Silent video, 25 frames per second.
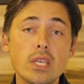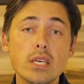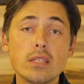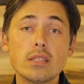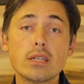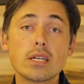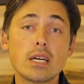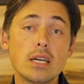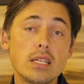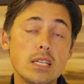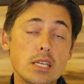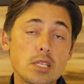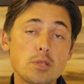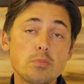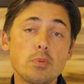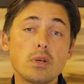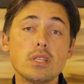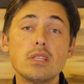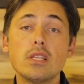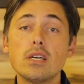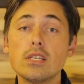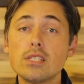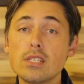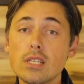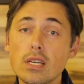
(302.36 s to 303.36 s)
и, наконец,
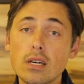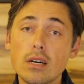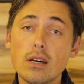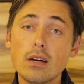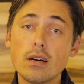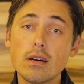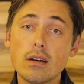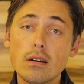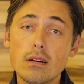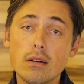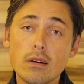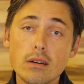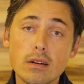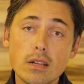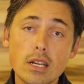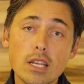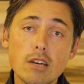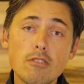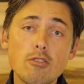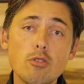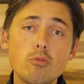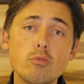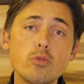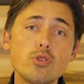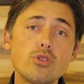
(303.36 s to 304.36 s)
поднося э, к
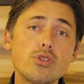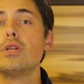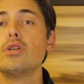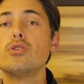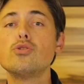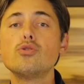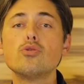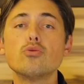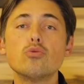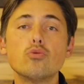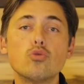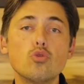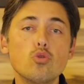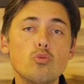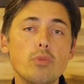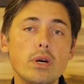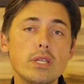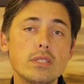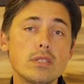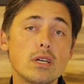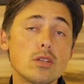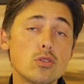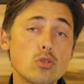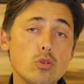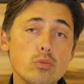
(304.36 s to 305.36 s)
левому плечу,
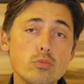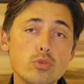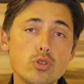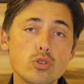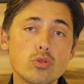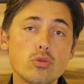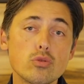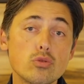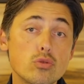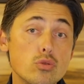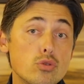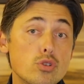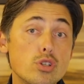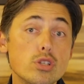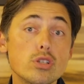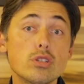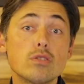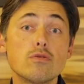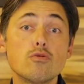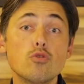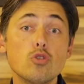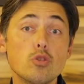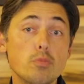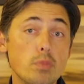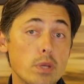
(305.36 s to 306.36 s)
думать о том, что
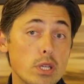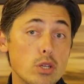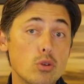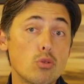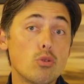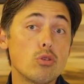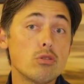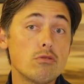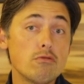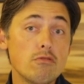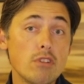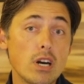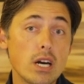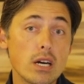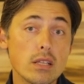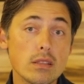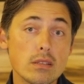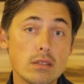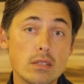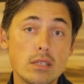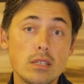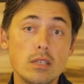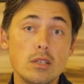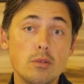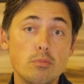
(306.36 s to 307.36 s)
существует переход в
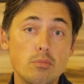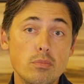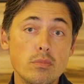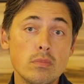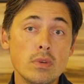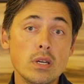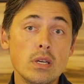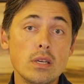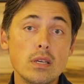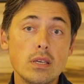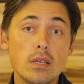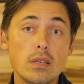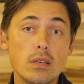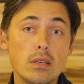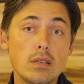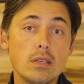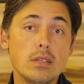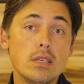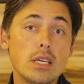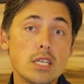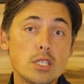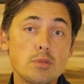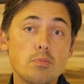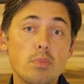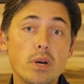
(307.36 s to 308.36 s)
ад, и и
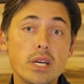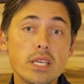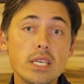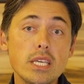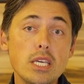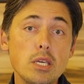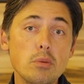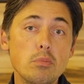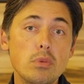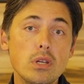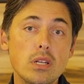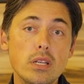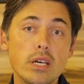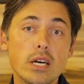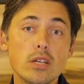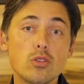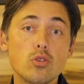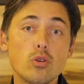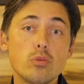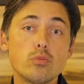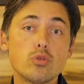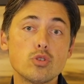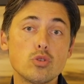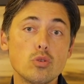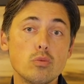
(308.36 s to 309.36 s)
есть погибель, и о
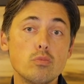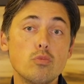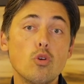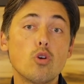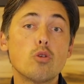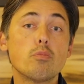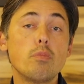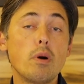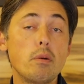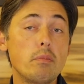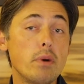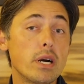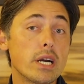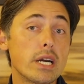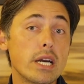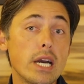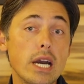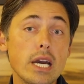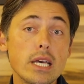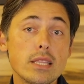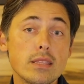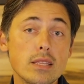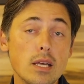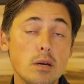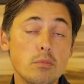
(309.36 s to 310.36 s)
том, что Бог
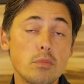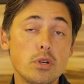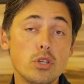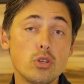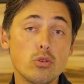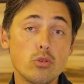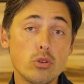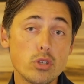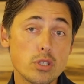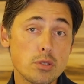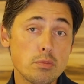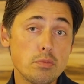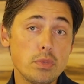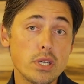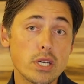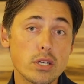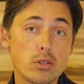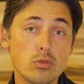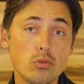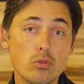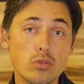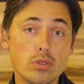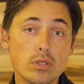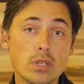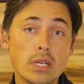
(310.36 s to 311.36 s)
помогает нам ее
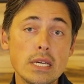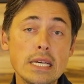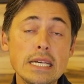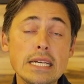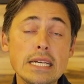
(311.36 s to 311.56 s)
избегнуть.